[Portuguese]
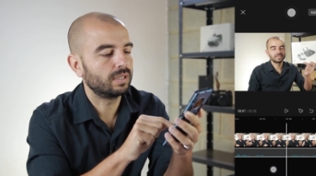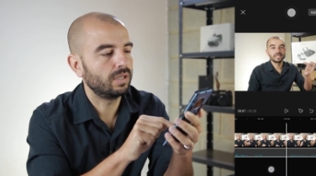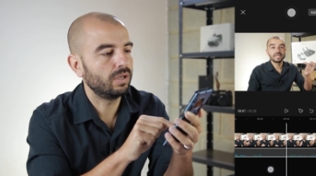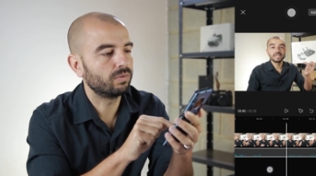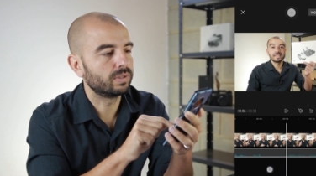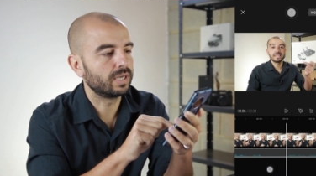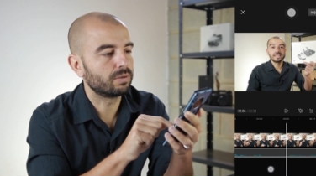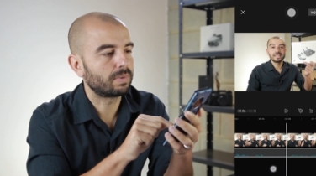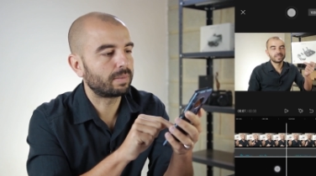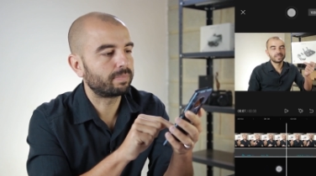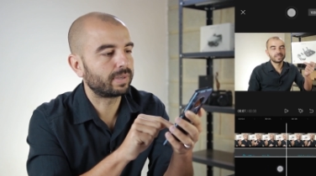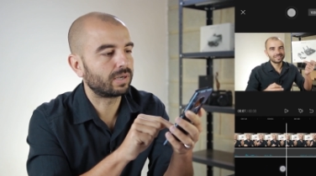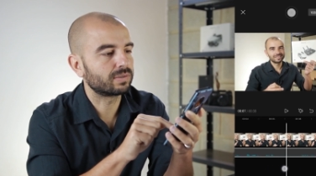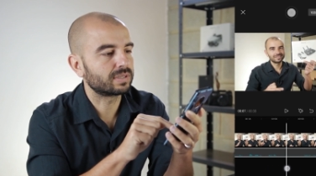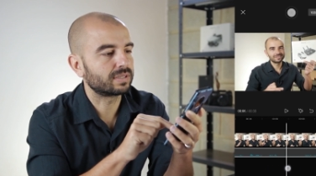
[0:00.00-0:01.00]
eu dei uma
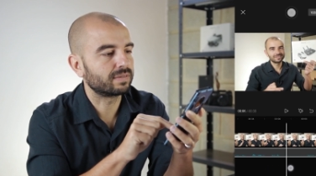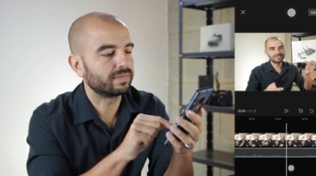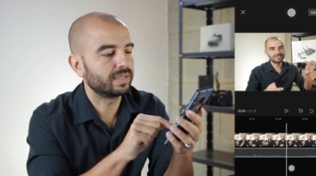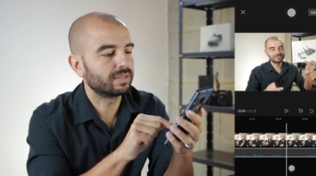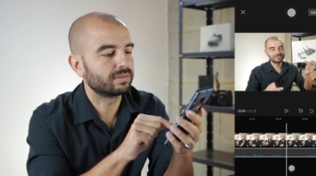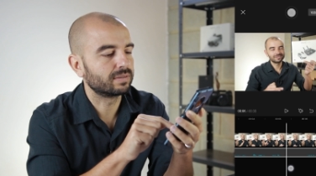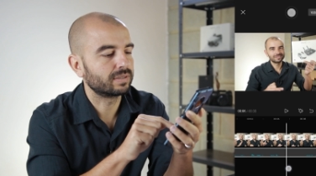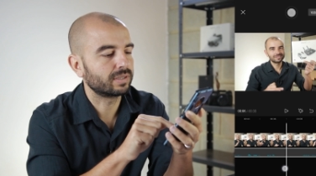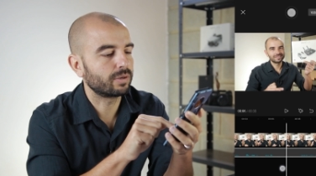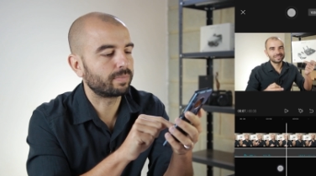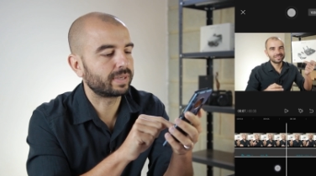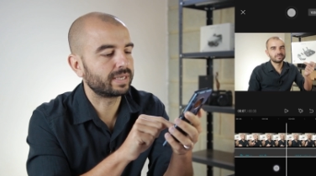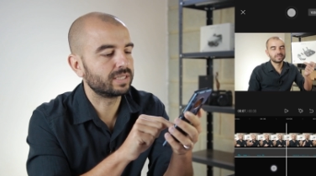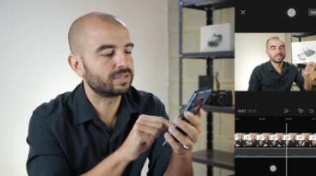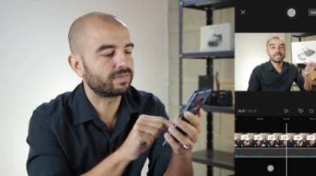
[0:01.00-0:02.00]
pausa, tá vendo? Que eu
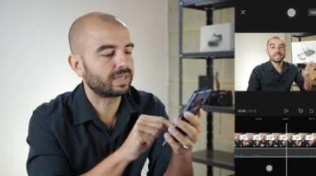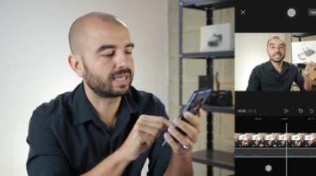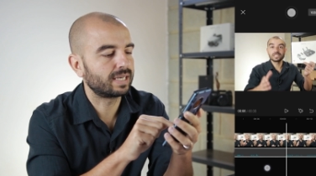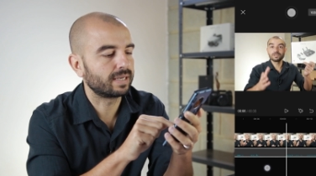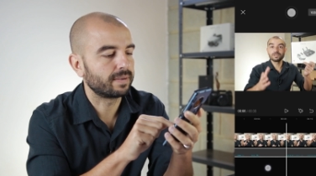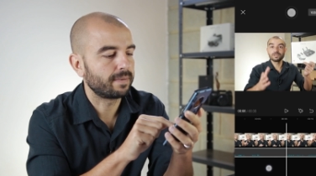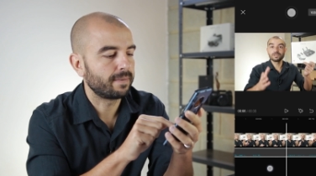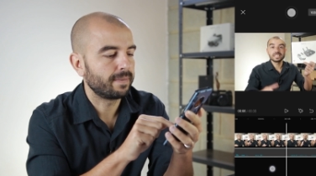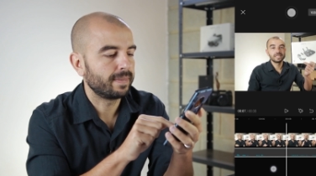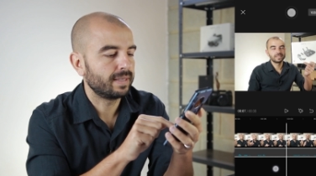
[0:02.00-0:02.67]
parei de falar.